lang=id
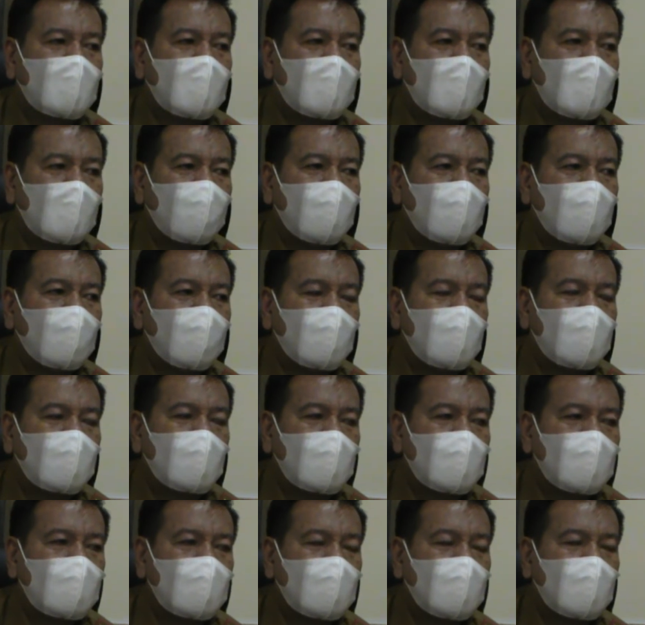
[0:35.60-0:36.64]
karena
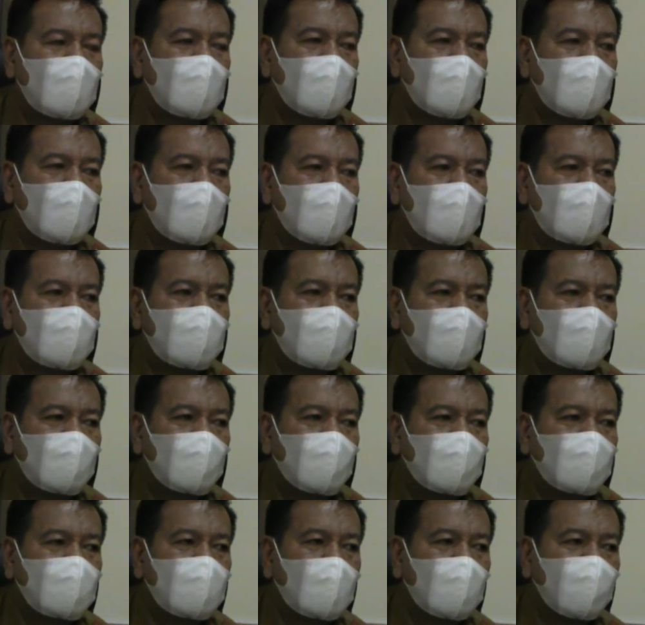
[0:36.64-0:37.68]
mayoritas kita ini kan
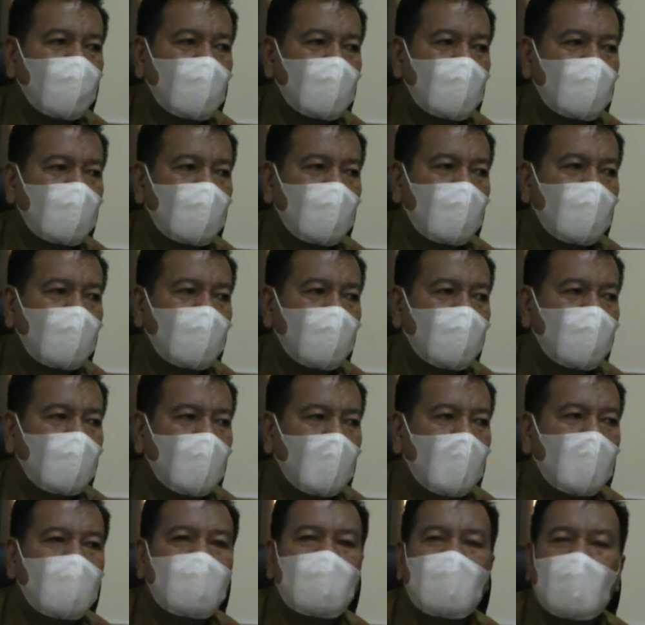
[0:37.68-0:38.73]
satu kecamatan kan
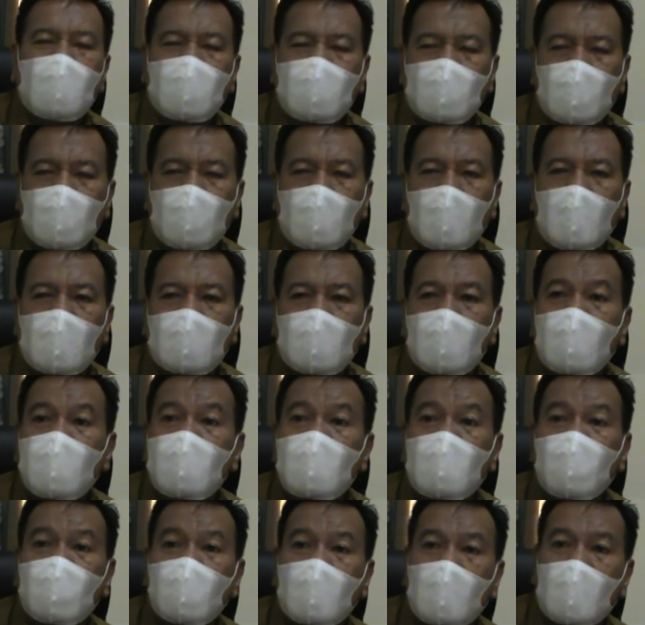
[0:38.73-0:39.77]
ada sekolah atau
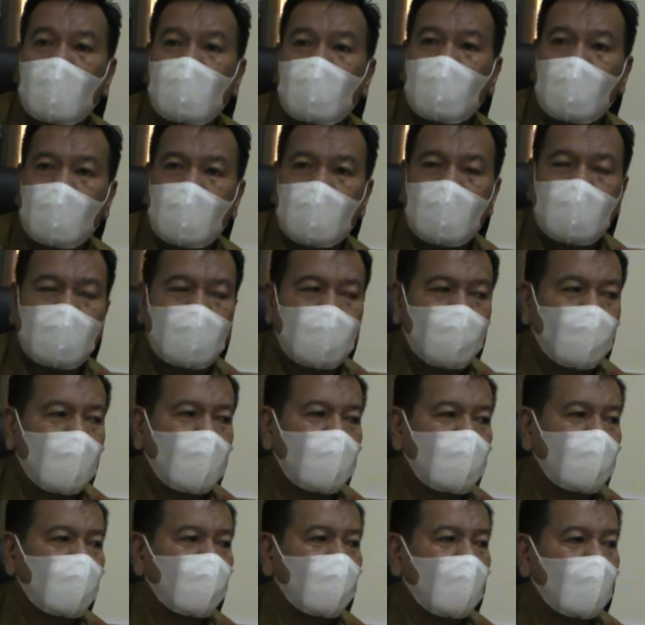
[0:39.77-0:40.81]
SMK itu kan
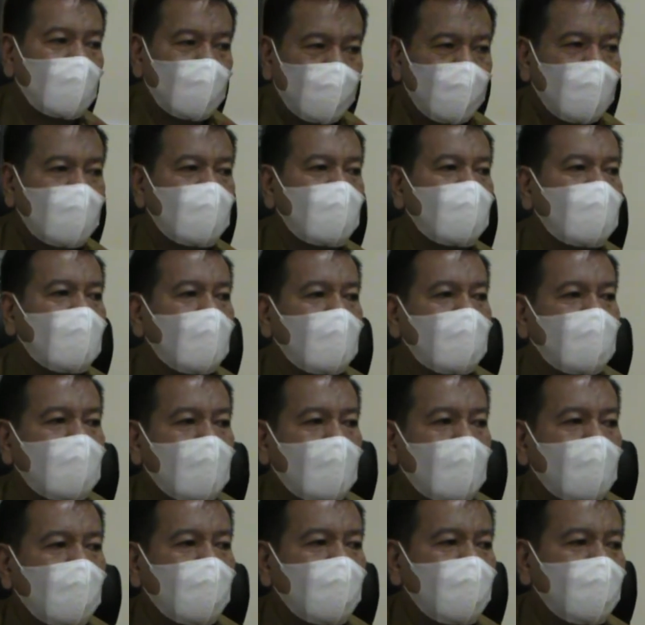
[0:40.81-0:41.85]
SMA SMK itu biasanya
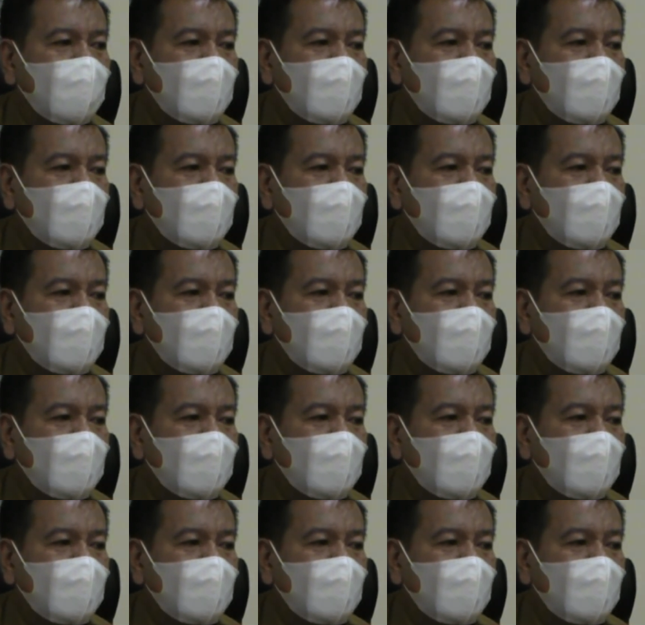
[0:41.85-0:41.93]
ada